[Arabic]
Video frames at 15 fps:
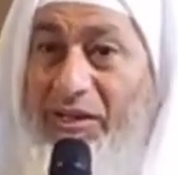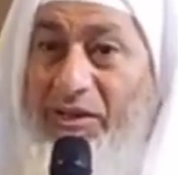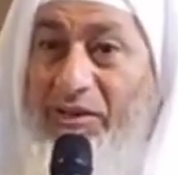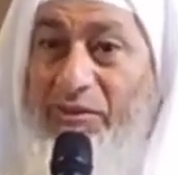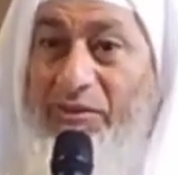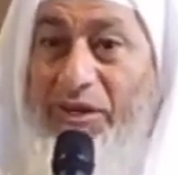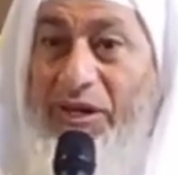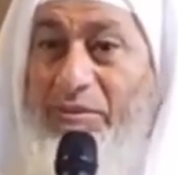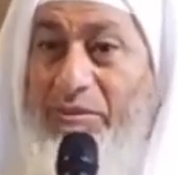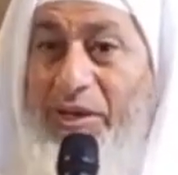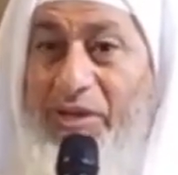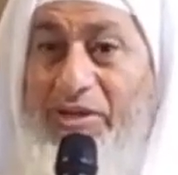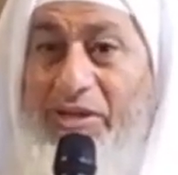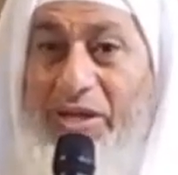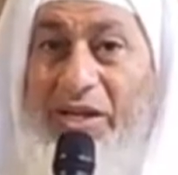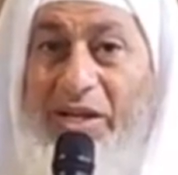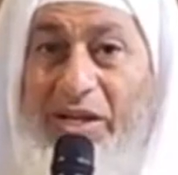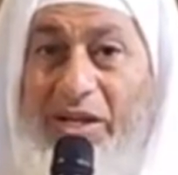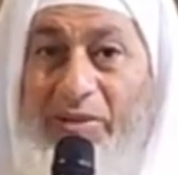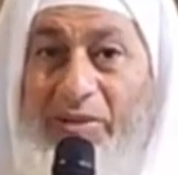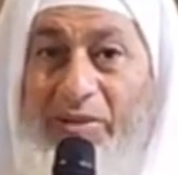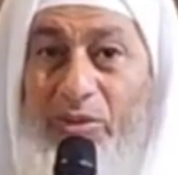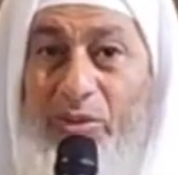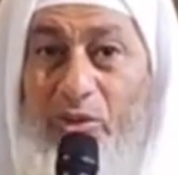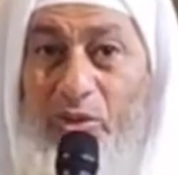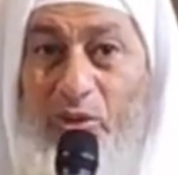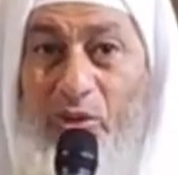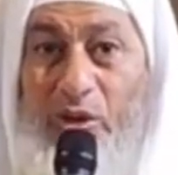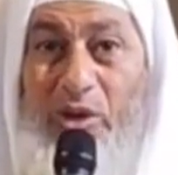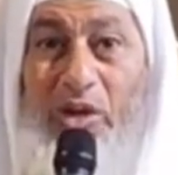فلما جاء أبو
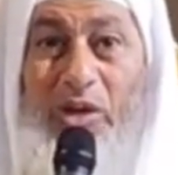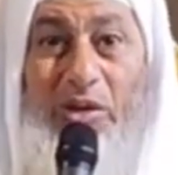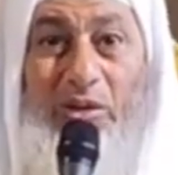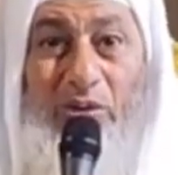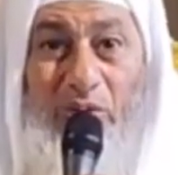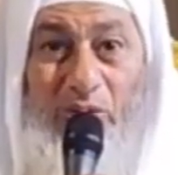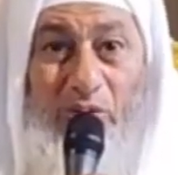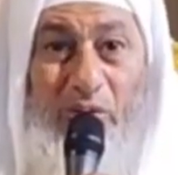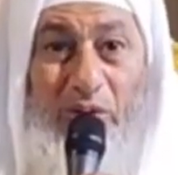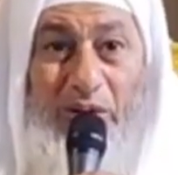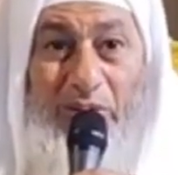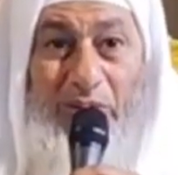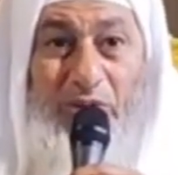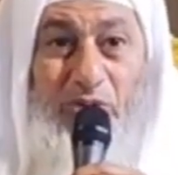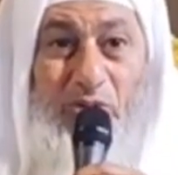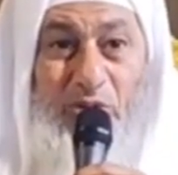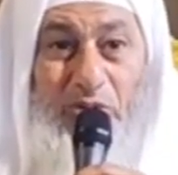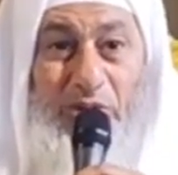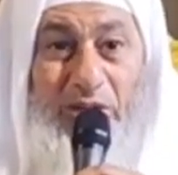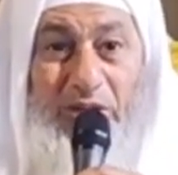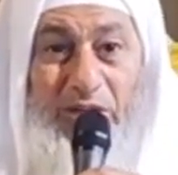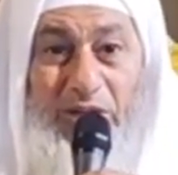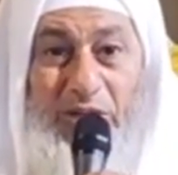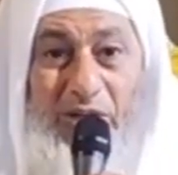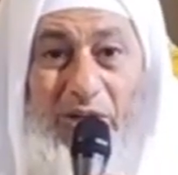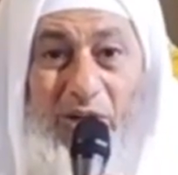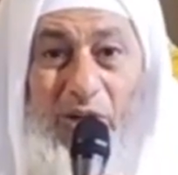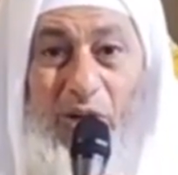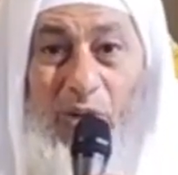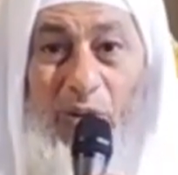لؤلؤ المجوسي
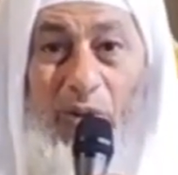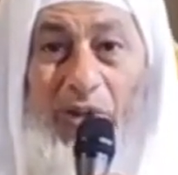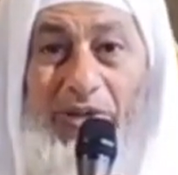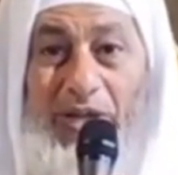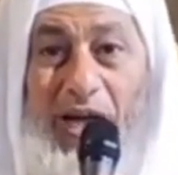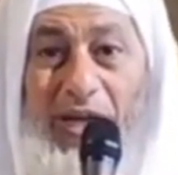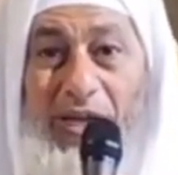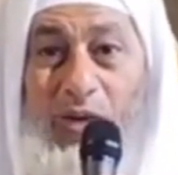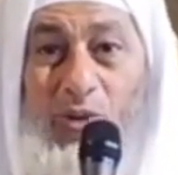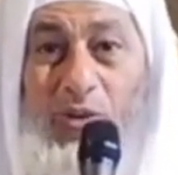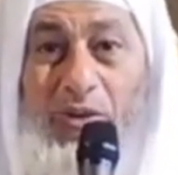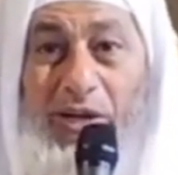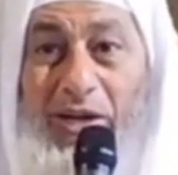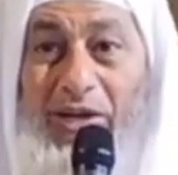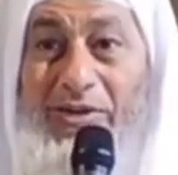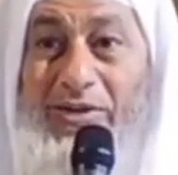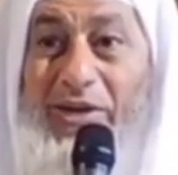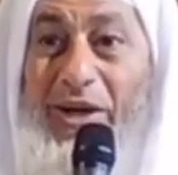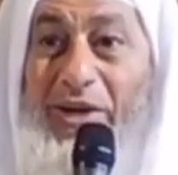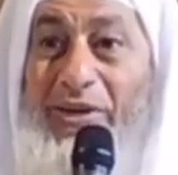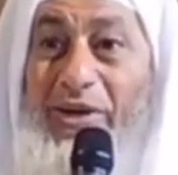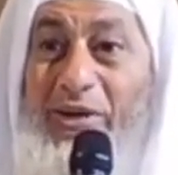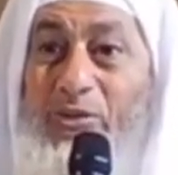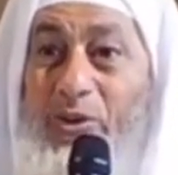وطعنه ثلاث طعنات وهو